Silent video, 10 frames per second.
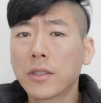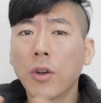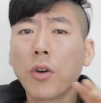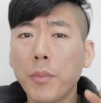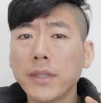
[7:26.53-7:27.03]

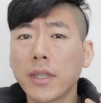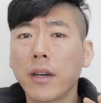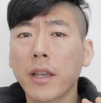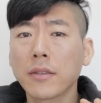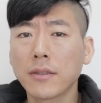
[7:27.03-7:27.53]
그런 것만
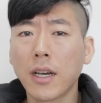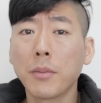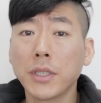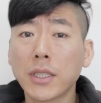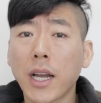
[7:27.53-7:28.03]
생각해서
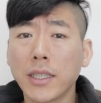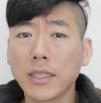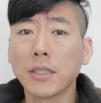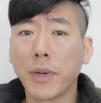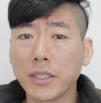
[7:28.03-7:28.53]
사업을
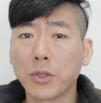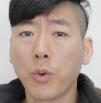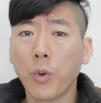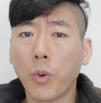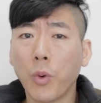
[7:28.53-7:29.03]
시작하지
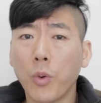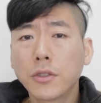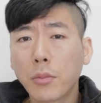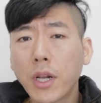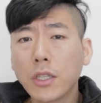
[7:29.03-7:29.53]
마시고
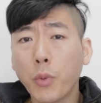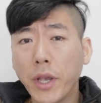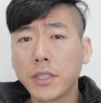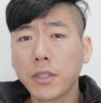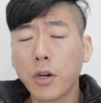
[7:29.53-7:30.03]
정말 그
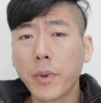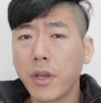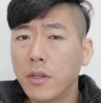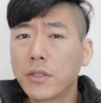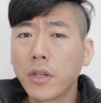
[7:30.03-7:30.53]
외식업에
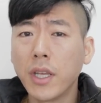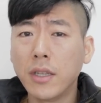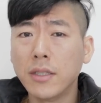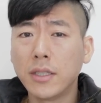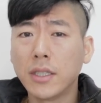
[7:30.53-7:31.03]
열정이
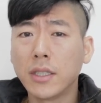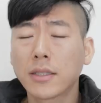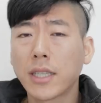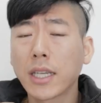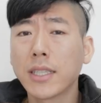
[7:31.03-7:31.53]
있는지
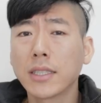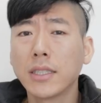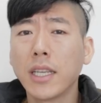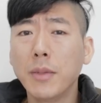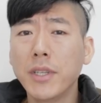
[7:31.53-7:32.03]
자기
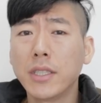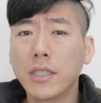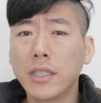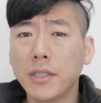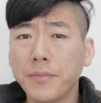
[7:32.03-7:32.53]
자신의
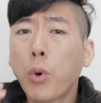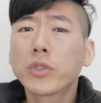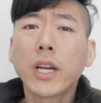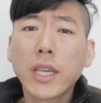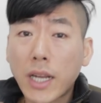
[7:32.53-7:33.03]
이미지를
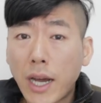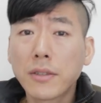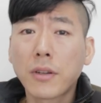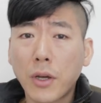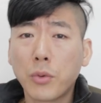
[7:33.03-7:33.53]
포장이라
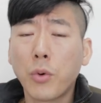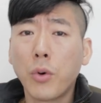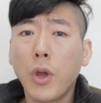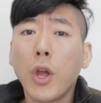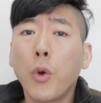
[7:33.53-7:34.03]

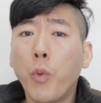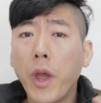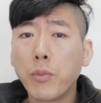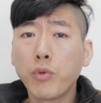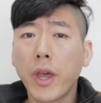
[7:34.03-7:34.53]
하더라도
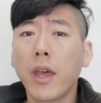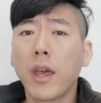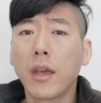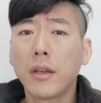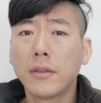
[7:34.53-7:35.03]

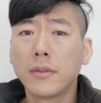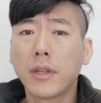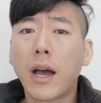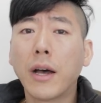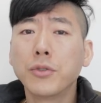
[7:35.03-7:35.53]
외부에
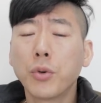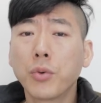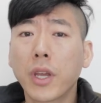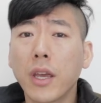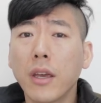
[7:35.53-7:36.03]
안
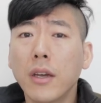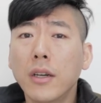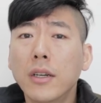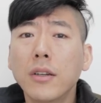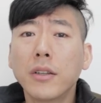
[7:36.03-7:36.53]
좋은 게
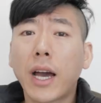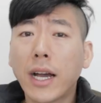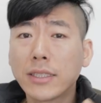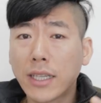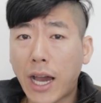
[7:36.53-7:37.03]

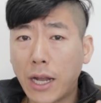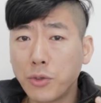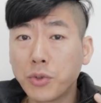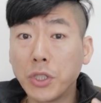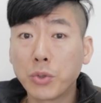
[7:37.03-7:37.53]
흘러나가지
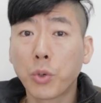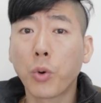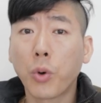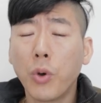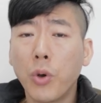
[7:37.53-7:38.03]
않을 수
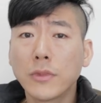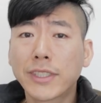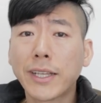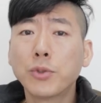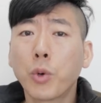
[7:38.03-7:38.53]
있도록
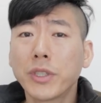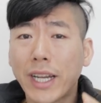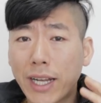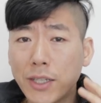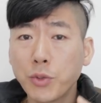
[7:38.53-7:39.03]
단속을
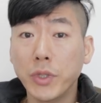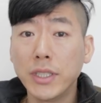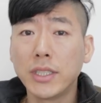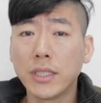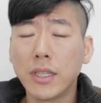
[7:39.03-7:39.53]
잘 할 수
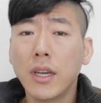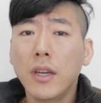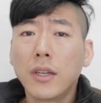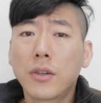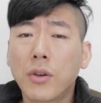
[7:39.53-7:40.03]
있는지
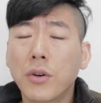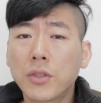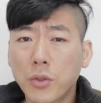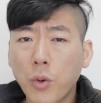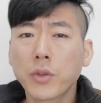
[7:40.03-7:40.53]
그런
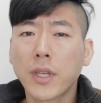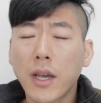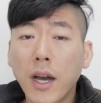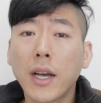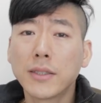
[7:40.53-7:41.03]
것들을 꼭
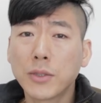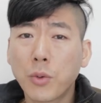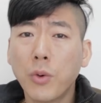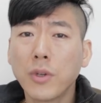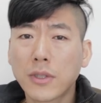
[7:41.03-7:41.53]

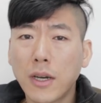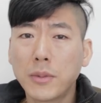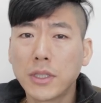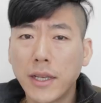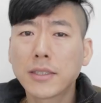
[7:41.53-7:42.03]
생각하시고
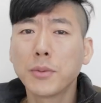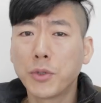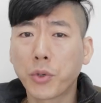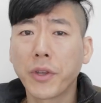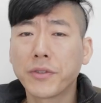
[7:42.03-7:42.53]
사업을
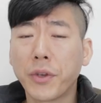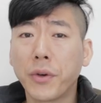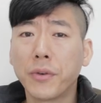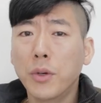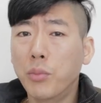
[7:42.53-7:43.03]
했으면
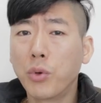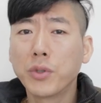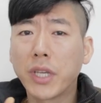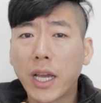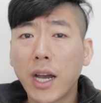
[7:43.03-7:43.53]
좋겠어요
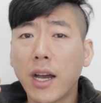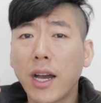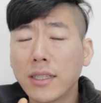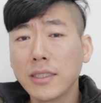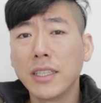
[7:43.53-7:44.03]
물론 제가
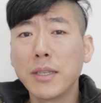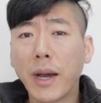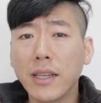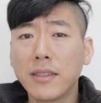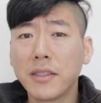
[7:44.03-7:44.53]
하는 이
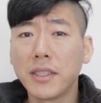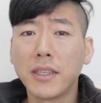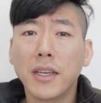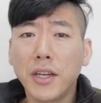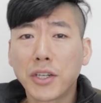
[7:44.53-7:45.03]

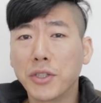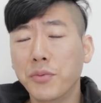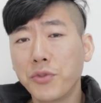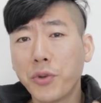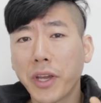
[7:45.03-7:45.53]
말들이
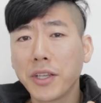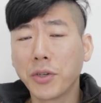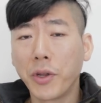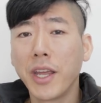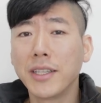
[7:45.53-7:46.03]
그분들에게
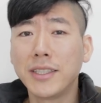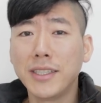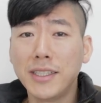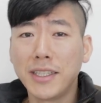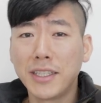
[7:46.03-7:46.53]

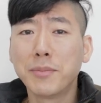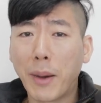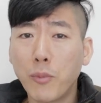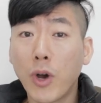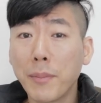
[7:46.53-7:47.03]
전해질리는
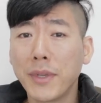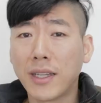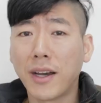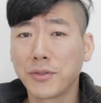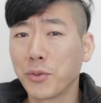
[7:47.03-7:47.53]

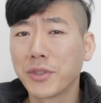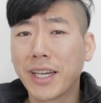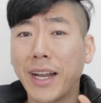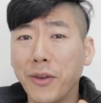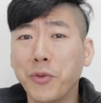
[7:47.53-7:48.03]
만무합니다 저도
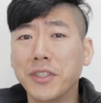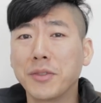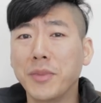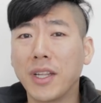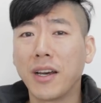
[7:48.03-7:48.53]
잘 알고
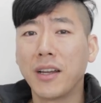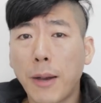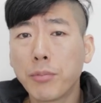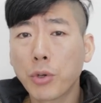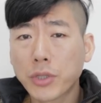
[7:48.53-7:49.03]
있습니다
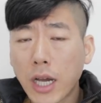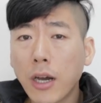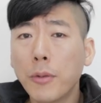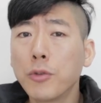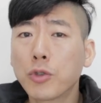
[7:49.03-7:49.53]
앞으로
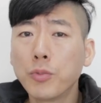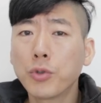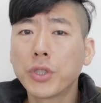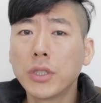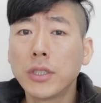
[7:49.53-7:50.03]
창업을
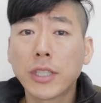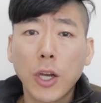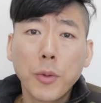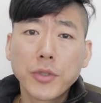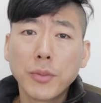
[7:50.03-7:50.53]
꿈꾸시는
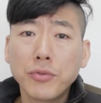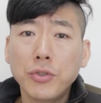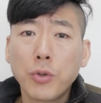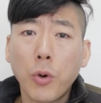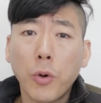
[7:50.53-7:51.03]

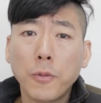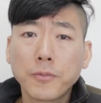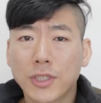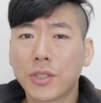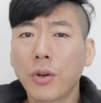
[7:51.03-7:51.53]

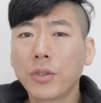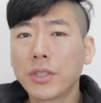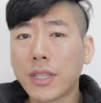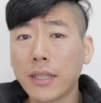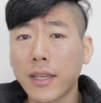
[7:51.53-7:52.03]
자영업자분들도 그런
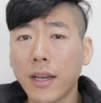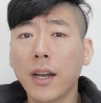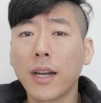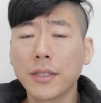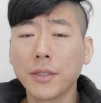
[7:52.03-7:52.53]
것들 다
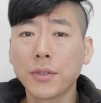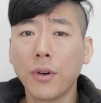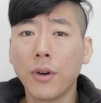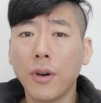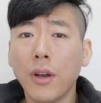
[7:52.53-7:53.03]

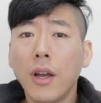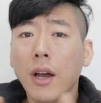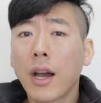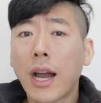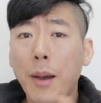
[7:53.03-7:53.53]
생각하셔서
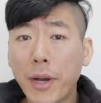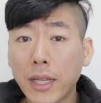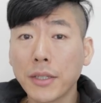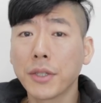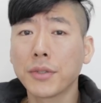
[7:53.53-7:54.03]

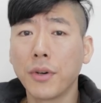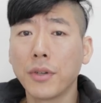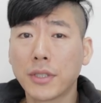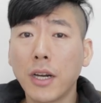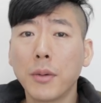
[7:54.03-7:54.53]

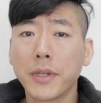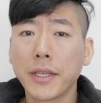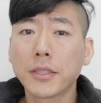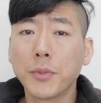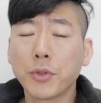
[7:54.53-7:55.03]
감안하셔서 창업을
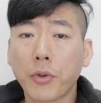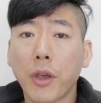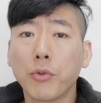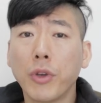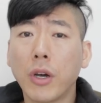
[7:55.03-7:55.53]
했으면
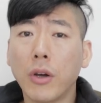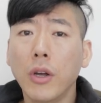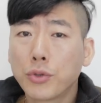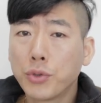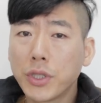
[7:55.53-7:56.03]
좋겠고요
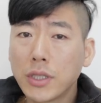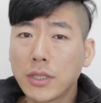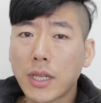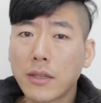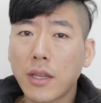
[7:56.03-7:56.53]

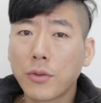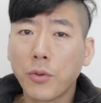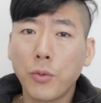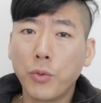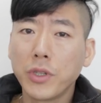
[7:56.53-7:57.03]
주식을 살
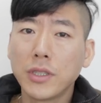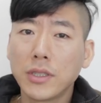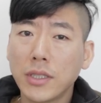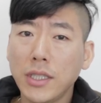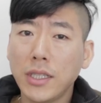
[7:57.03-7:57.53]
때도
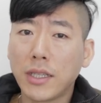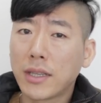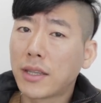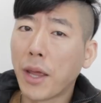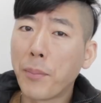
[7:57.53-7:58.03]
우리는
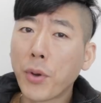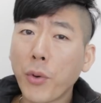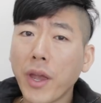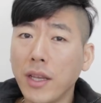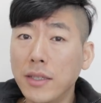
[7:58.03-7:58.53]
흔히
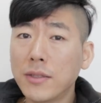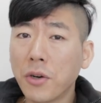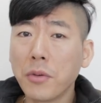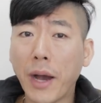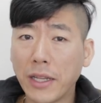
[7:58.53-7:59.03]
대표의
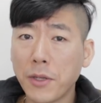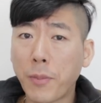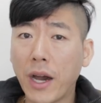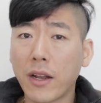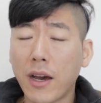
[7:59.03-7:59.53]
인성을 많이
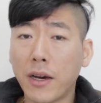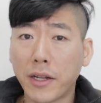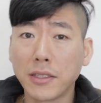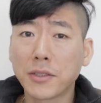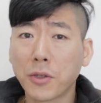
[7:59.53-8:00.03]
봐라
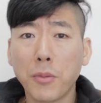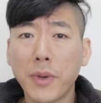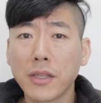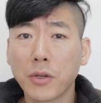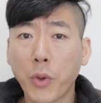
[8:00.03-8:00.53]
라는 그런
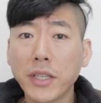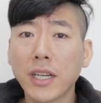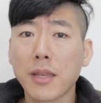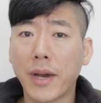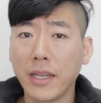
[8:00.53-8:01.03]
말들을
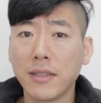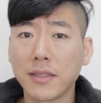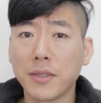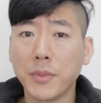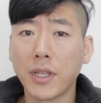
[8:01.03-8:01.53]
굉장히 많이
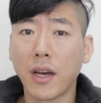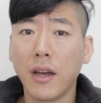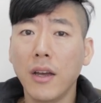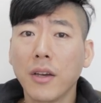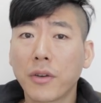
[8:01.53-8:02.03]
듣습니다
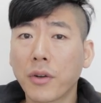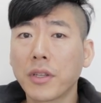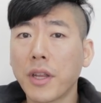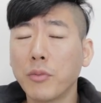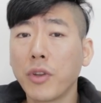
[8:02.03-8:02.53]

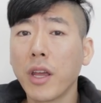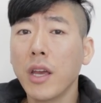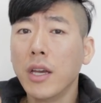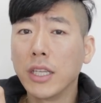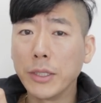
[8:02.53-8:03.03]
그렇기 때문에
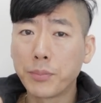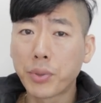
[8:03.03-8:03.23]
이